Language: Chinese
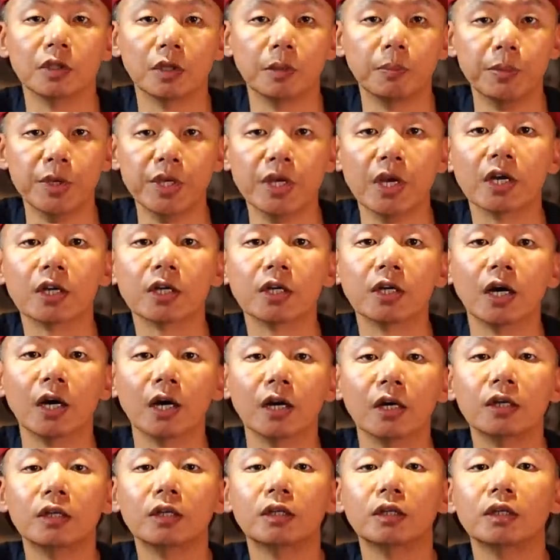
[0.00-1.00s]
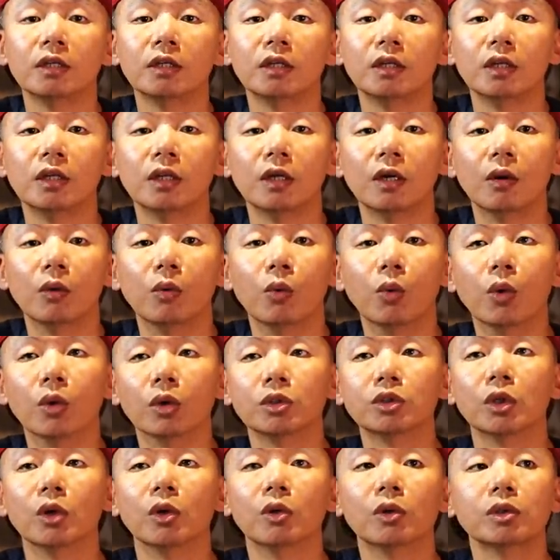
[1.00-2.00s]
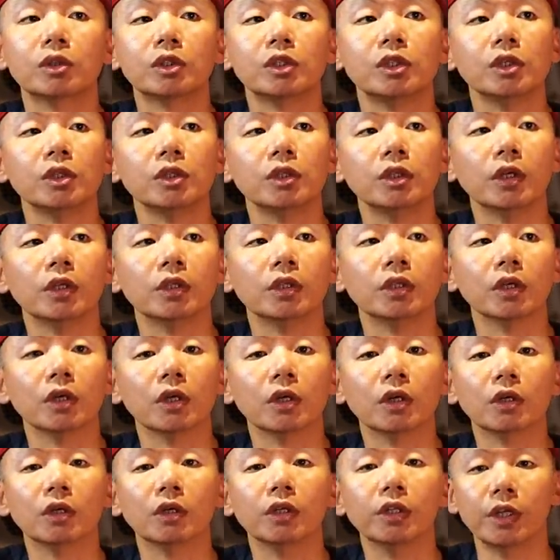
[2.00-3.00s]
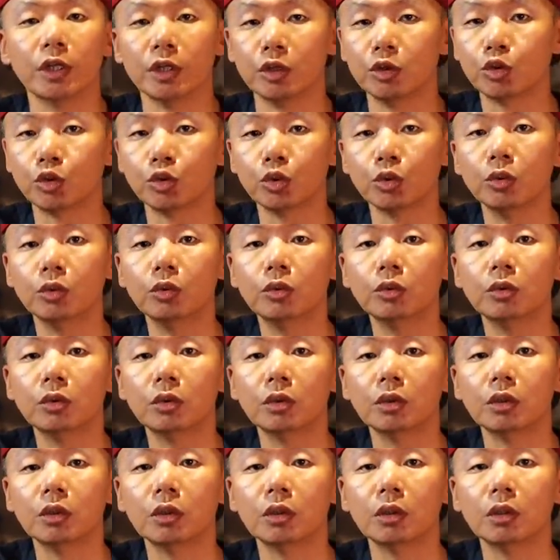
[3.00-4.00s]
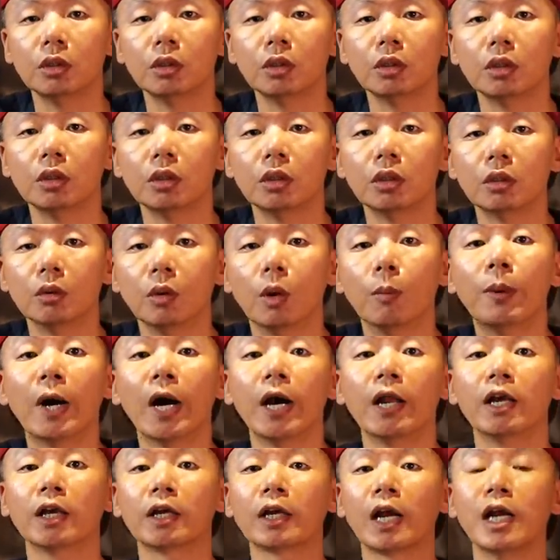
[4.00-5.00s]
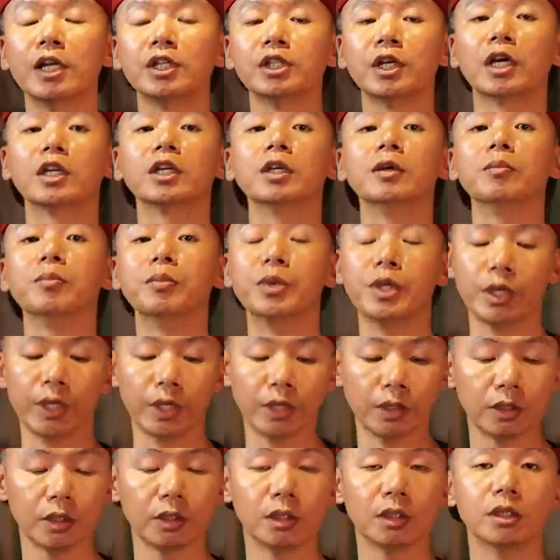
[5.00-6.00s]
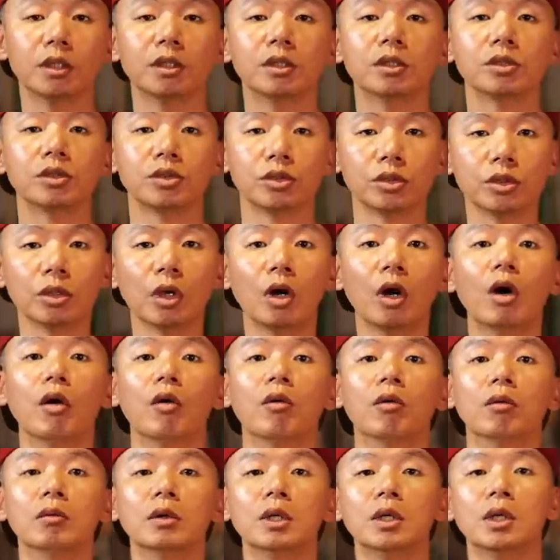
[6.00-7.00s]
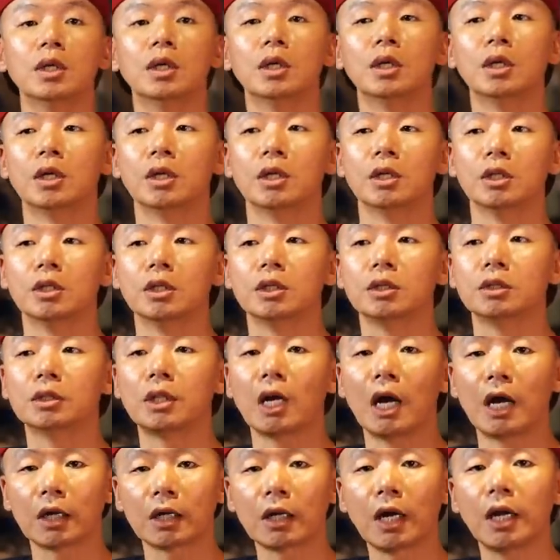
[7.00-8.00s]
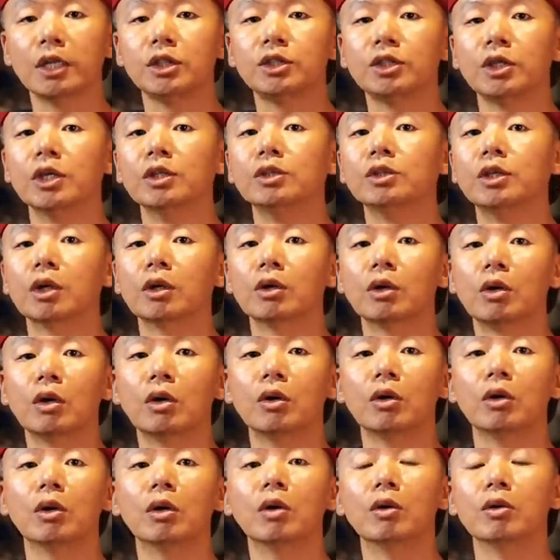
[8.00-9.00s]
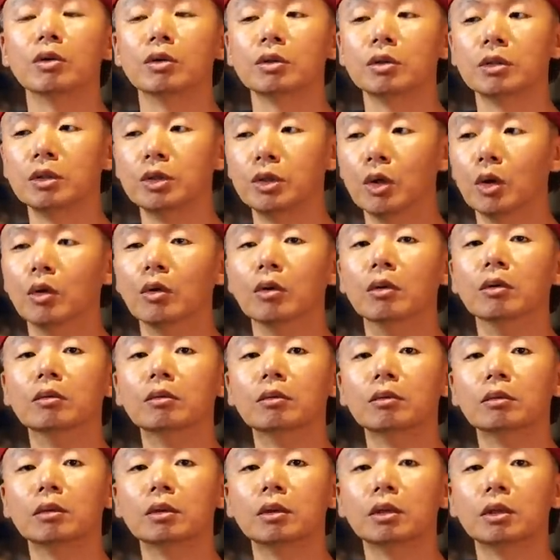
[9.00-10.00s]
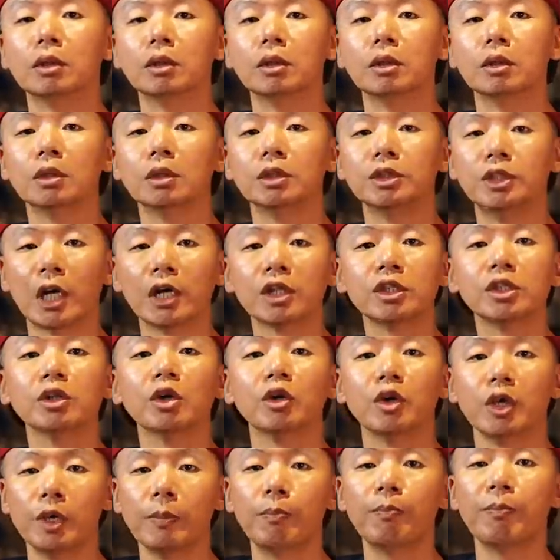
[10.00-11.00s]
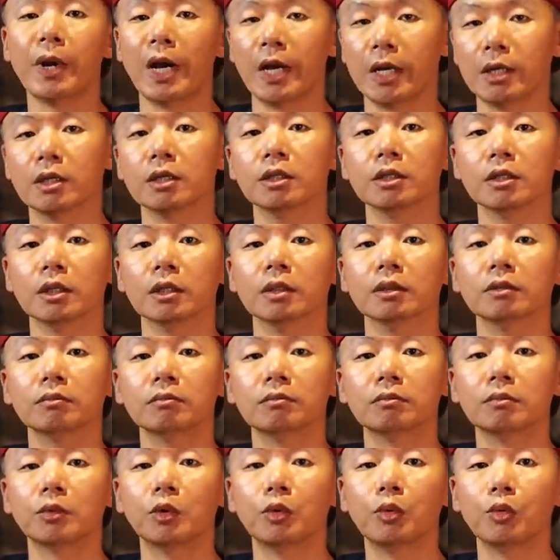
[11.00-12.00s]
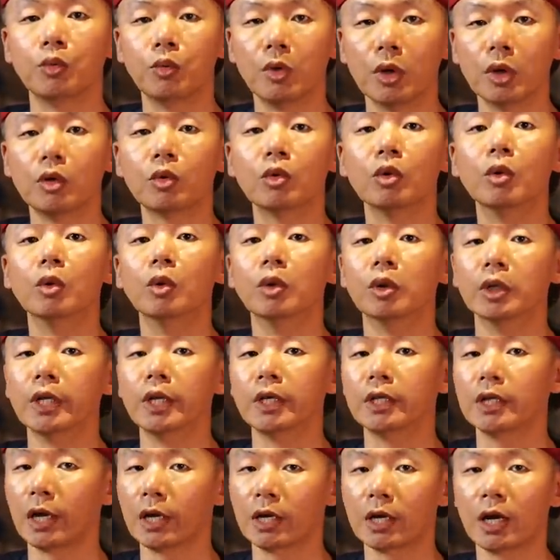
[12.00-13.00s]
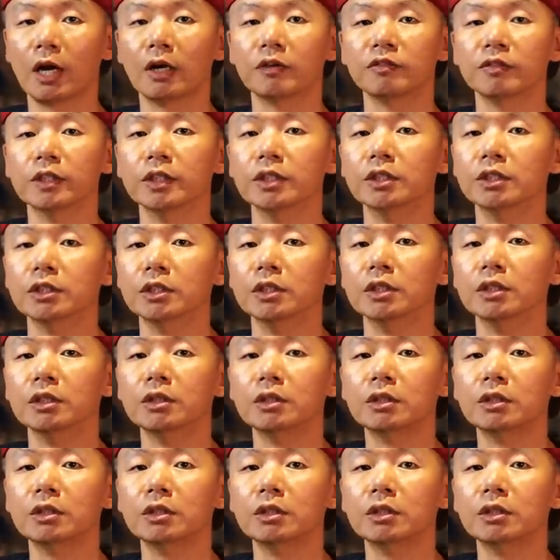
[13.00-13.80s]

的 Bianca， 我从今年的年初，我拍了开箱影片之后，大概前前后后有将近有一百个人问过我那台咖啡机，